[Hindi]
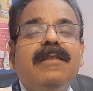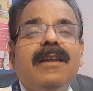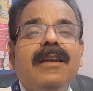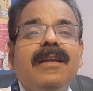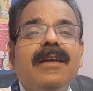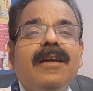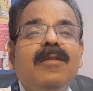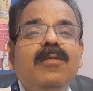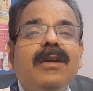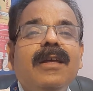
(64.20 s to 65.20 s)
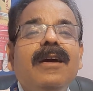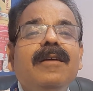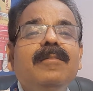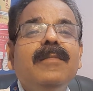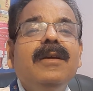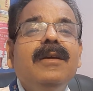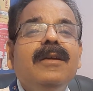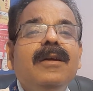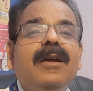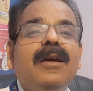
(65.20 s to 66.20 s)
चल रही है वो क्या
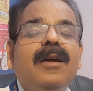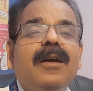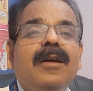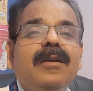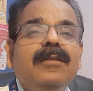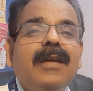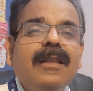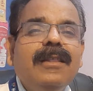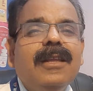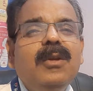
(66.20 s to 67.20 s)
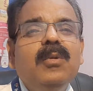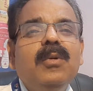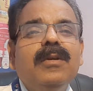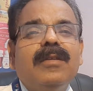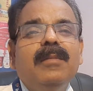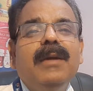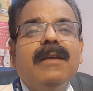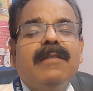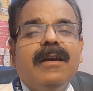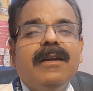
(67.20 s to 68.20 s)
ज़्यादातर लोगों के संग में
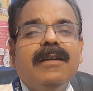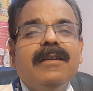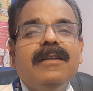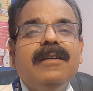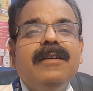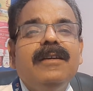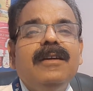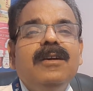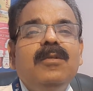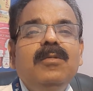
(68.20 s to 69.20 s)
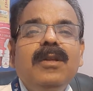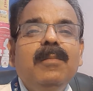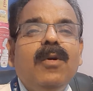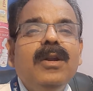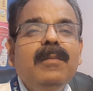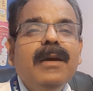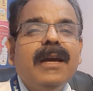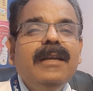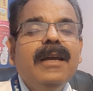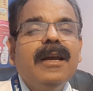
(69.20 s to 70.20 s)
ऐसा है उनकी बॉडी में
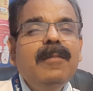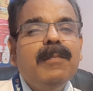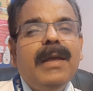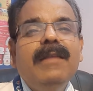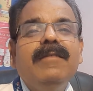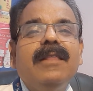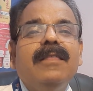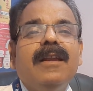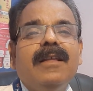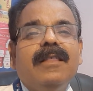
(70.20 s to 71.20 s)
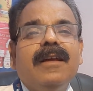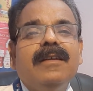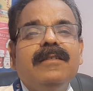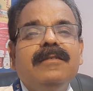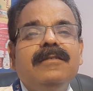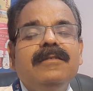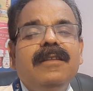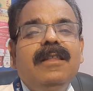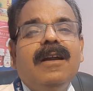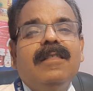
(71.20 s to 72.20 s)
कहीं ना कहीं पेन चलता रहता
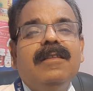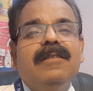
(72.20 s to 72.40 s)
है दर्द